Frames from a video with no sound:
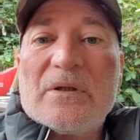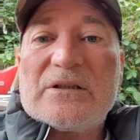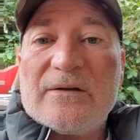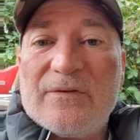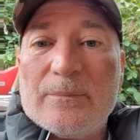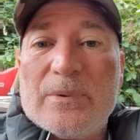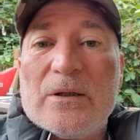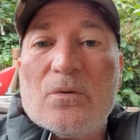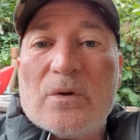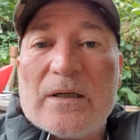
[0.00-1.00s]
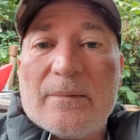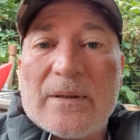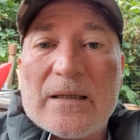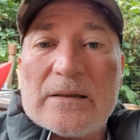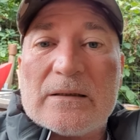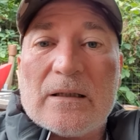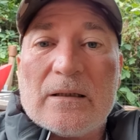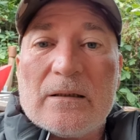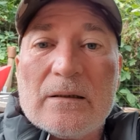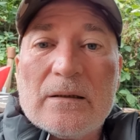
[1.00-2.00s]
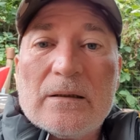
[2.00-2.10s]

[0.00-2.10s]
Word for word: ماشي في بال وانا معناتها